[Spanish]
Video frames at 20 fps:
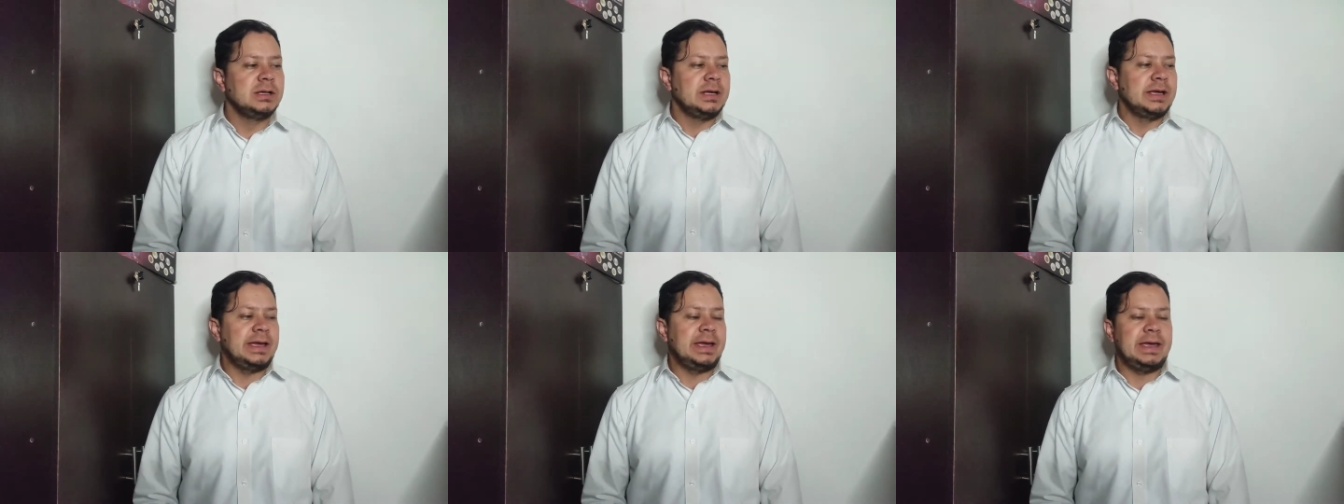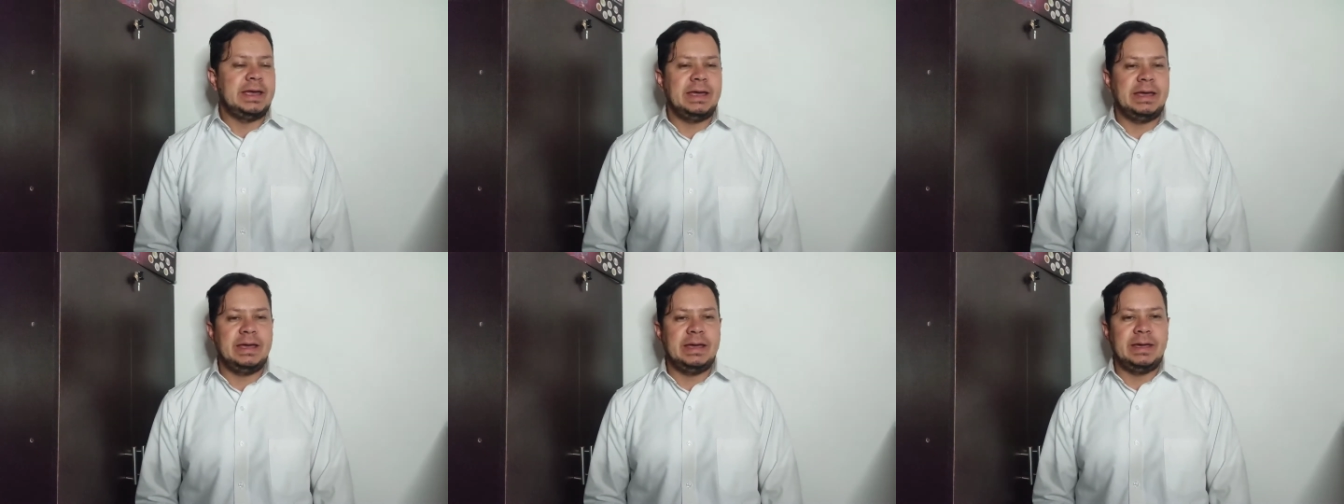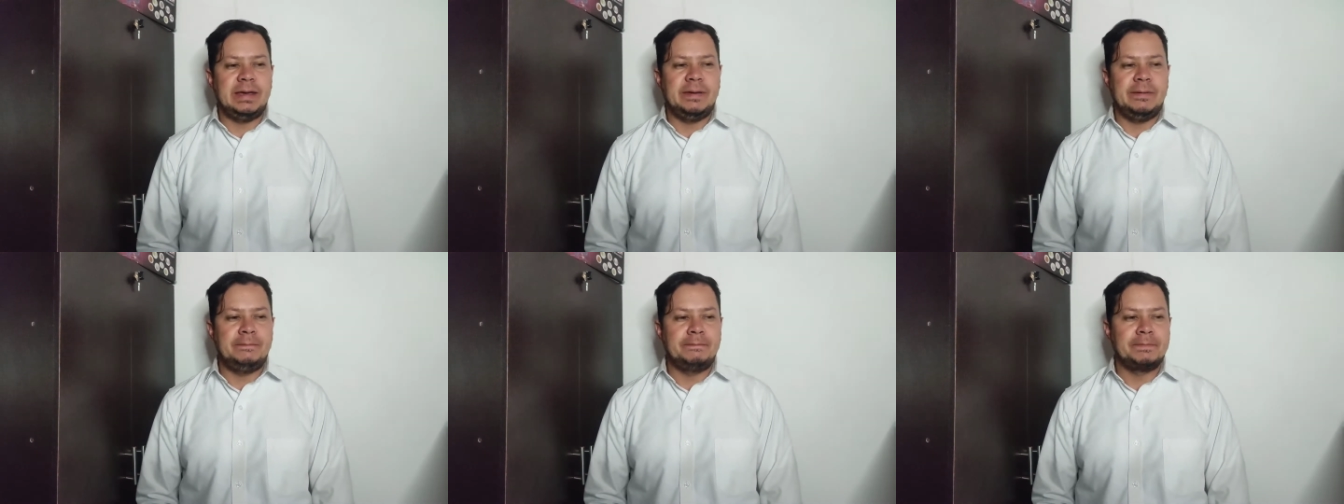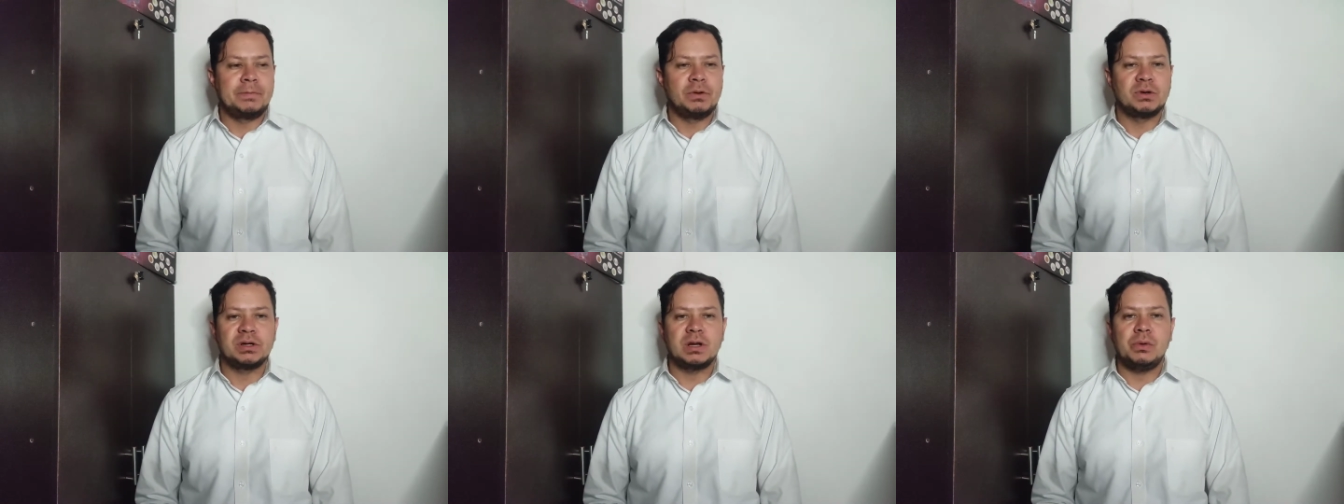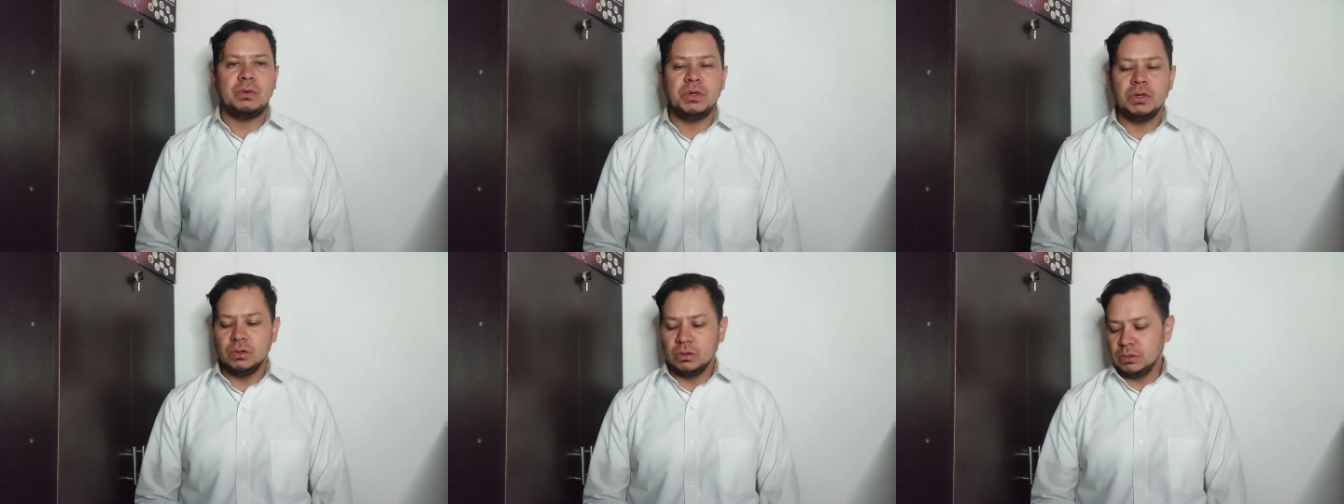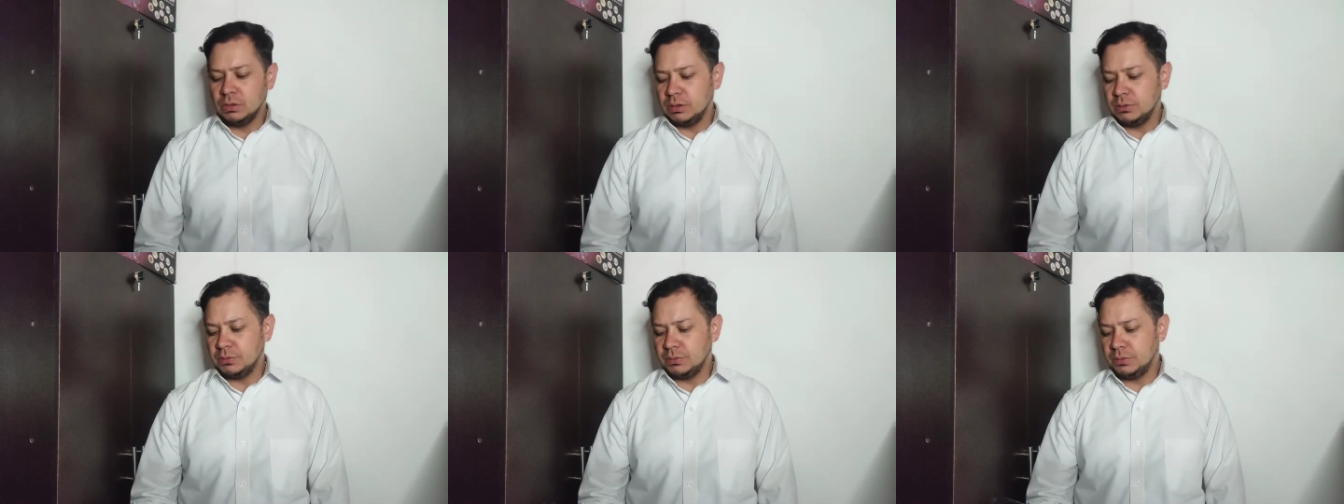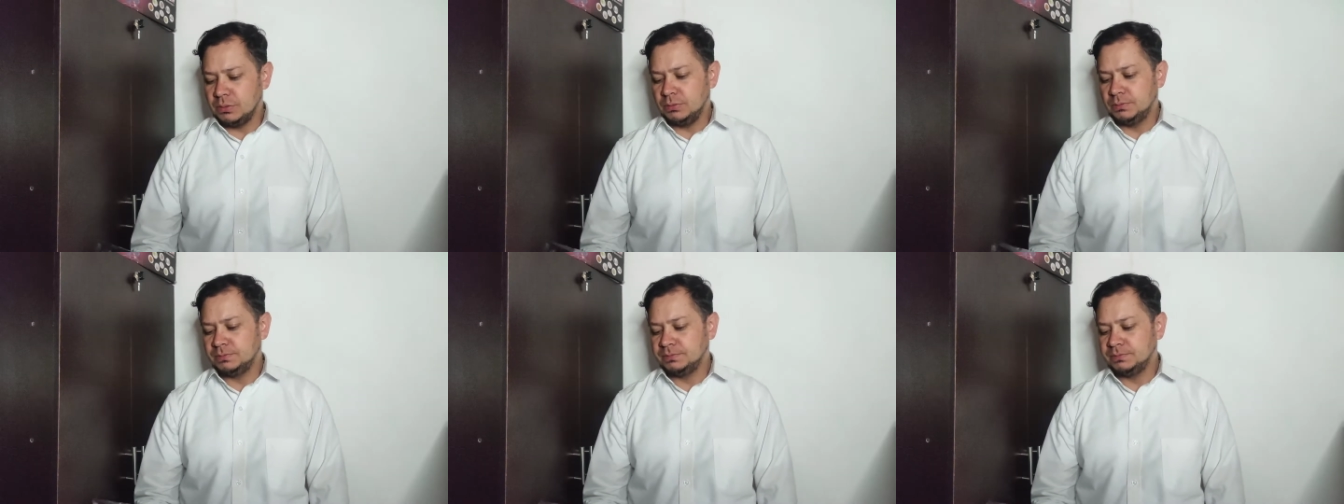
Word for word: eh, review